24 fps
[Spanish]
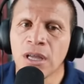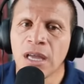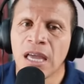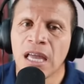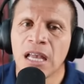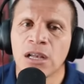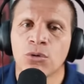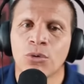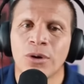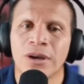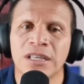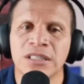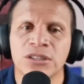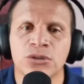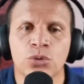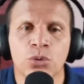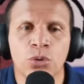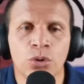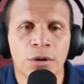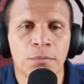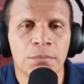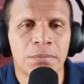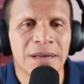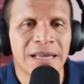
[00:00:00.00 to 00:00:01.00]
el cual
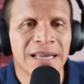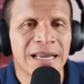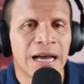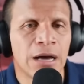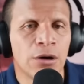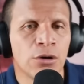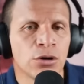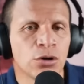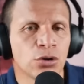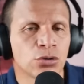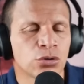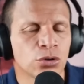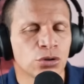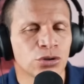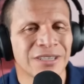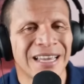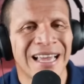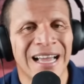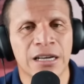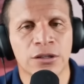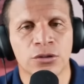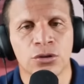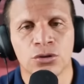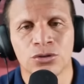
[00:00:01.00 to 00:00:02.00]
estuvo implicado en otros
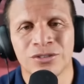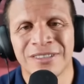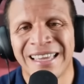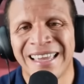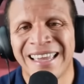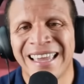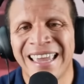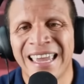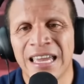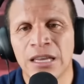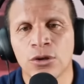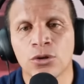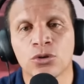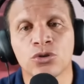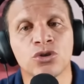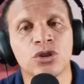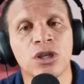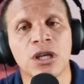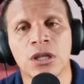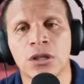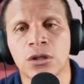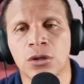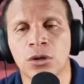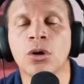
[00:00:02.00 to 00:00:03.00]
actos de
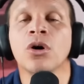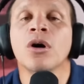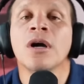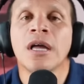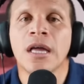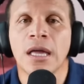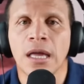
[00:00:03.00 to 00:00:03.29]
genocidio.